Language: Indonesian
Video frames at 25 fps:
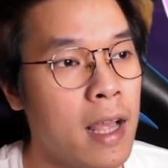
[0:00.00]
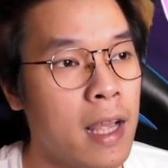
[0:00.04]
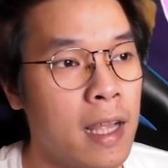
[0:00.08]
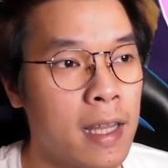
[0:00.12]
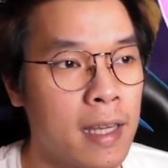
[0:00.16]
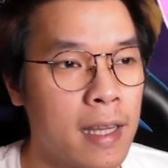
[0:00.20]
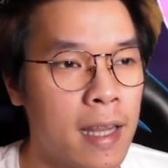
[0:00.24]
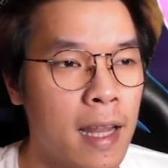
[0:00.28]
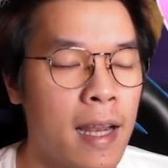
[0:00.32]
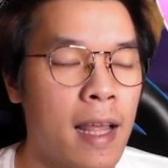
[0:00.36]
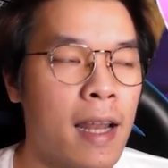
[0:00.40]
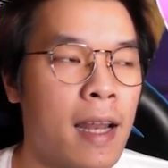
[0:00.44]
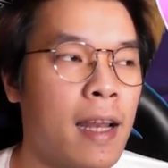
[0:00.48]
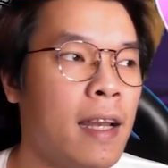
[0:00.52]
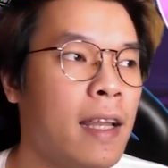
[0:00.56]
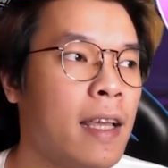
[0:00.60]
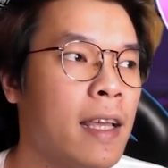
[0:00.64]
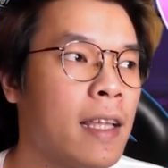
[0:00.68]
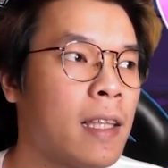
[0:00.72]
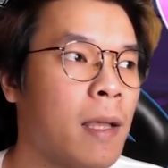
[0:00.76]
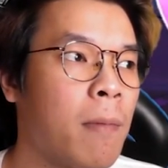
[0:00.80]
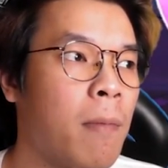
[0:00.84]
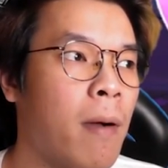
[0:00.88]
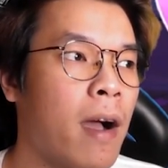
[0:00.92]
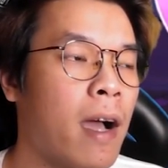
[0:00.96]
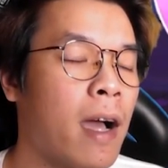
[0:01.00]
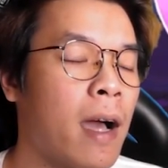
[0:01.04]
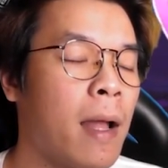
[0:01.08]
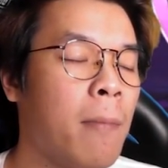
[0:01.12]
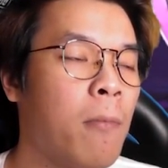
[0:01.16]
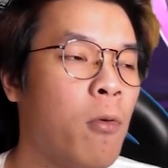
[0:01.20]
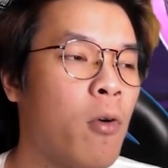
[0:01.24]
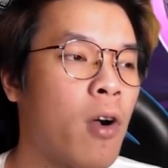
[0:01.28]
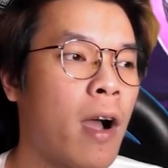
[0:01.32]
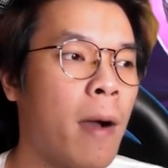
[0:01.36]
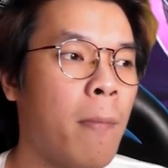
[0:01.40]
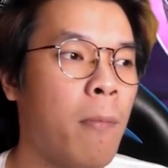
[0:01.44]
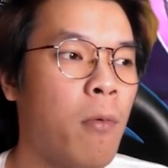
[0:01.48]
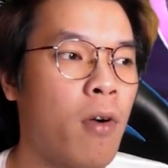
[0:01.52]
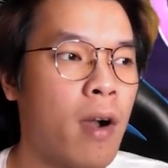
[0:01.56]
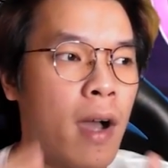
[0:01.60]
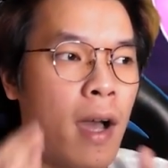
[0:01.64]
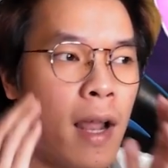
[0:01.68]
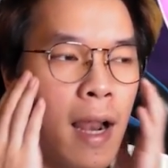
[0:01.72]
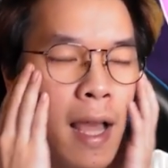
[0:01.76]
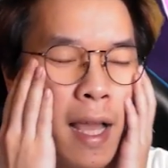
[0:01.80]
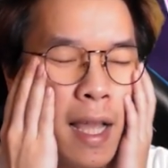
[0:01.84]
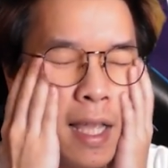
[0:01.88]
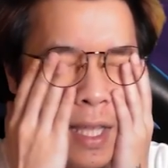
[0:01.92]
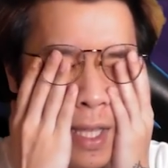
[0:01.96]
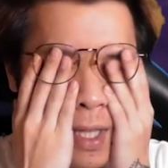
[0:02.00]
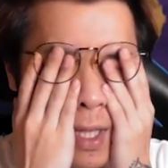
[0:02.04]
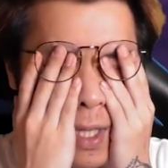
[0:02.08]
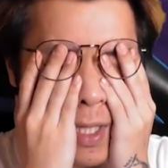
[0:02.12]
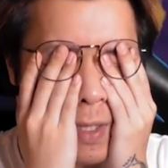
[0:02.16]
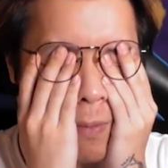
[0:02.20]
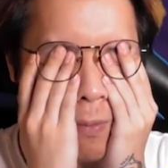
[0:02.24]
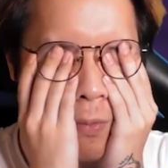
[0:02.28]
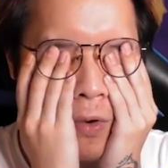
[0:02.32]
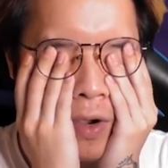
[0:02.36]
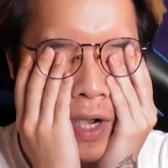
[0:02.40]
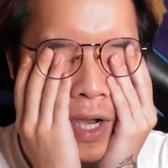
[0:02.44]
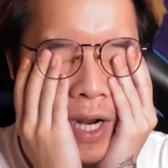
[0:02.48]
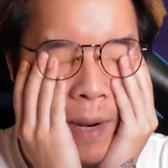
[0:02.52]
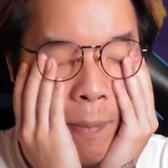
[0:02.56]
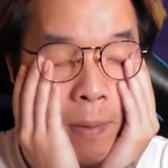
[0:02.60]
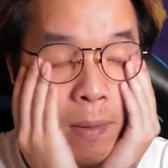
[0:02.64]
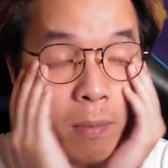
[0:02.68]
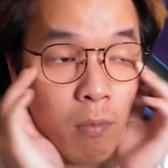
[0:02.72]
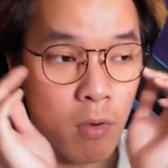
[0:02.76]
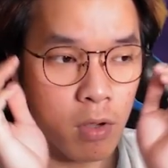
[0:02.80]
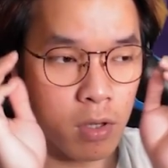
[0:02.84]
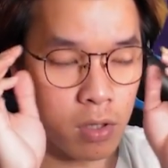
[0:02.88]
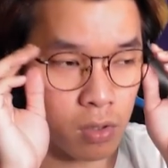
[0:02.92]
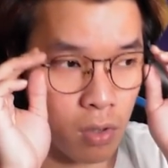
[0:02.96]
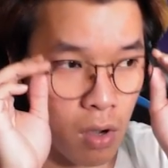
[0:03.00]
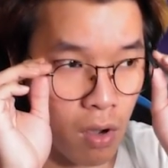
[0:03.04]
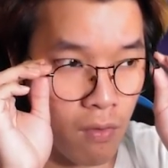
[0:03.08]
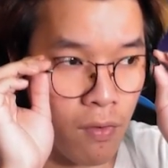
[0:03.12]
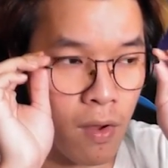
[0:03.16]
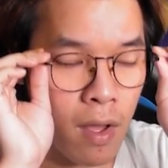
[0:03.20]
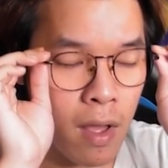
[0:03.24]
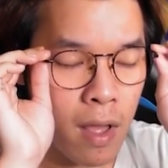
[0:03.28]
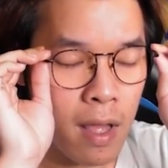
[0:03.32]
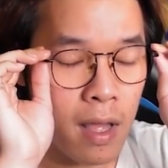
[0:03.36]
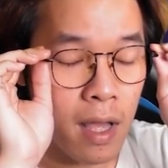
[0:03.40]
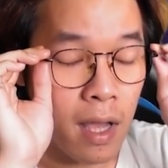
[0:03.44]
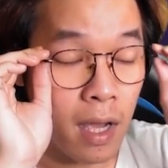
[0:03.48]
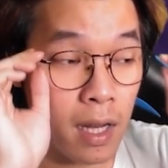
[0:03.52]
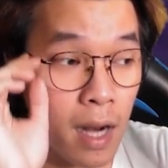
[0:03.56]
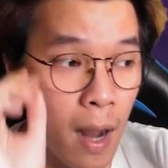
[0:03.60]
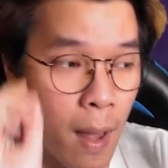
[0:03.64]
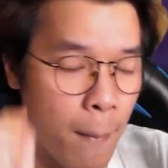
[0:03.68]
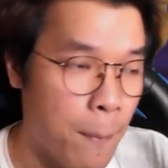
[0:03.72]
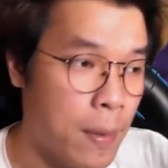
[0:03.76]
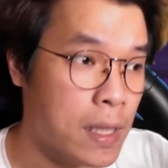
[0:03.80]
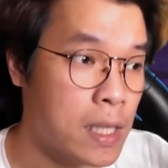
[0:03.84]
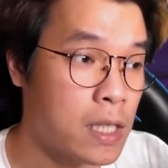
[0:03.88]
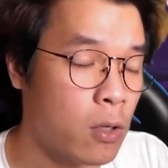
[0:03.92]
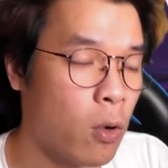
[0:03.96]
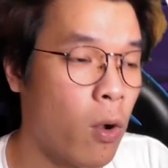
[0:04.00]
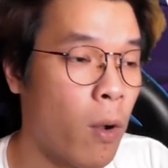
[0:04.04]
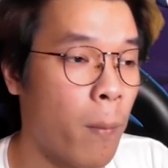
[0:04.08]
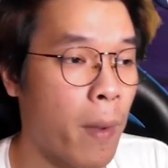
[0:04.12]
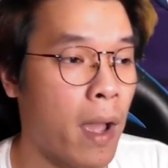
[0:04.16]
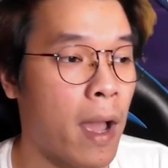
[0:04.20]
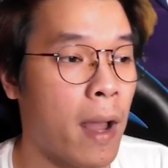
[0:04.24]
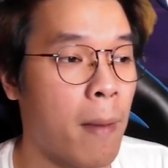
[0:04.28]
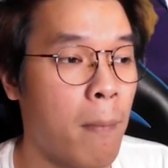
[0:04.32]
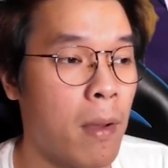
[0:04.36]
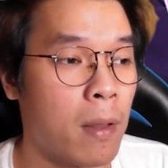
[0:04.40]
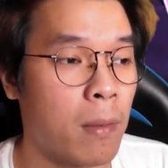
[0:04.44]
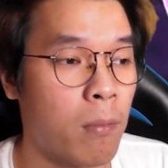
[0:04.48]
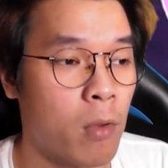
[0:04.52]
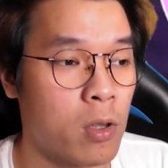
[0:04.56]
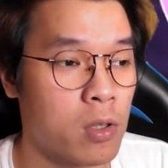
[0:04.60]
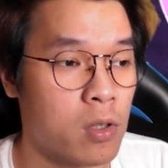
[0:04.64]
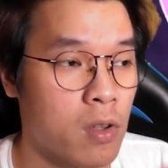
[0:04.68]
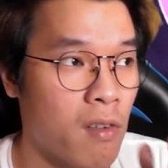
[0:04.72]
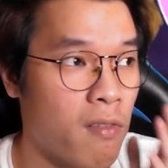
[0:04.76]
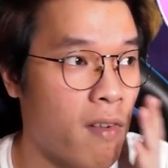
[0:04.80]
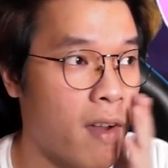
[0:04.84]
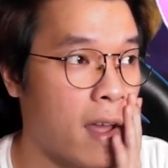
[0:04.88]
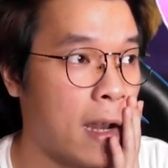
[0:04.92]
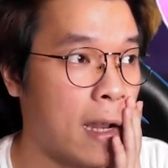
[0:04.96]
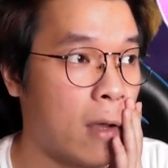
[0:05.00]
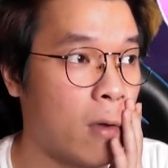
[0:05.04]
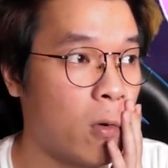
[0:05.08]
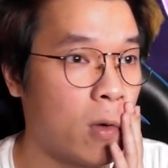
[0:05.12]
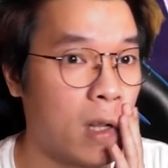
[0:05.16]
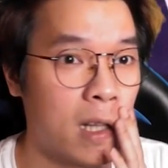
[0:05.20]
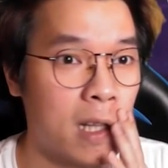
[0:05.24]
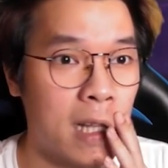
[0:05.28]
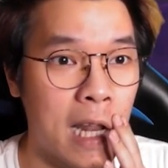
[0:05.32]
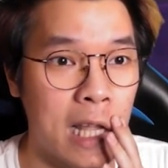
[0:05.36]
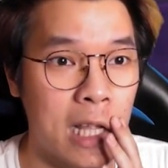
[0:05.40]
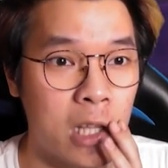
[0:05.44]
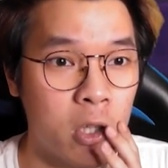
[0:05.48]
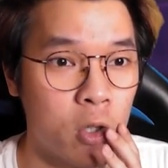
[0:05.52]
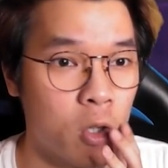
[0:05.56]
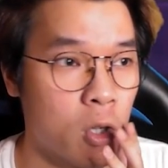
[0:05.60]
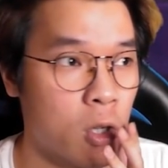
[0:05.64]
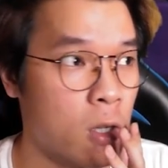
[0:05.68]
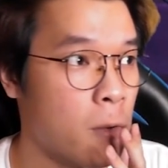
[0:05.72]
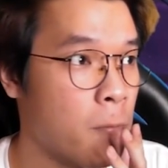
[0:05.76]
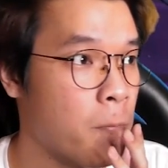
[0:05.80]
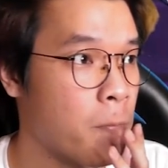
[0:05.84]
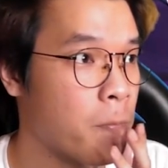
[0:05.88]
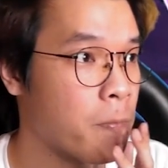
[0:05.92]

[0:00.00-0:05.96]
Dan hari ini kita bakal buka-buka lagi. Semoga dapat Moskov. Kenapa sih gue pengen banget Moskov? Karena udah telanjur.